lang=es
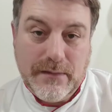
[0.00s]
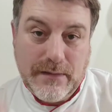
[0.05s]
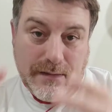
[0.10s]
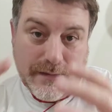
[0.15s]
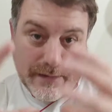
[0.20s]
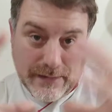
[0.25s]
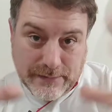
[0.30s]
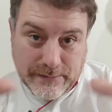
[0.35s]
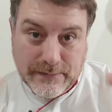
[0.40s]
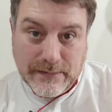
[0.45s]

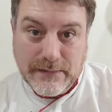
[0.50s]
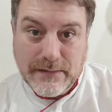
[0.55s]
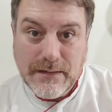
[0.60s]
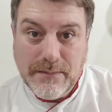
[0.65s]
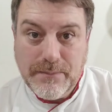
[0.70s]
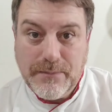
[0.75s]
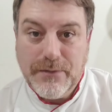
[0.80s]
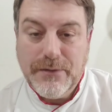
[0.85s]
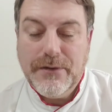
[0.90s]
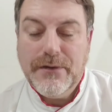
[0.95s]
de este
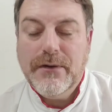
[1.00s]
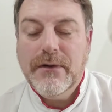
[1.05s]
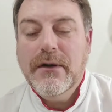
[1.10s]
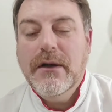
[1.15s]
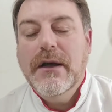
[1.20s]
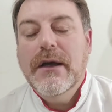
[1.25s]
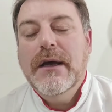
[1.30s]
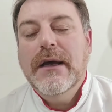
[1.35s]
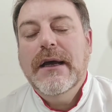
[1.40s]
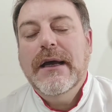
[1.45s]
tipo, ¿no?
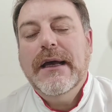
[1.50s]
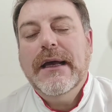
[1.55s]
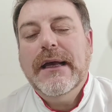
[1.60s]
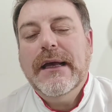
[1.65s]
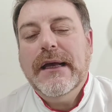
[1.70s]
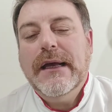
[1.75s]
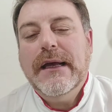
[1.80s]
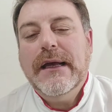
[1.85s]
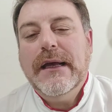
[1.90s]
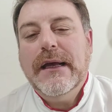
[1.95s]

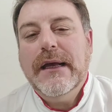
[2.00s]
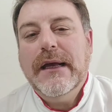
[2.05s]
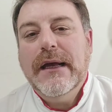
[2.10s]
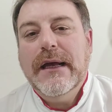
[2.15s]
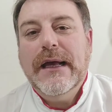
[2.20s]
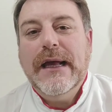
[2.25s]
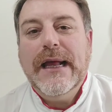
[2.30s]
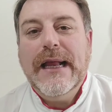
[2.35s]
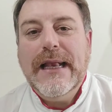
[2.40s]
Eh,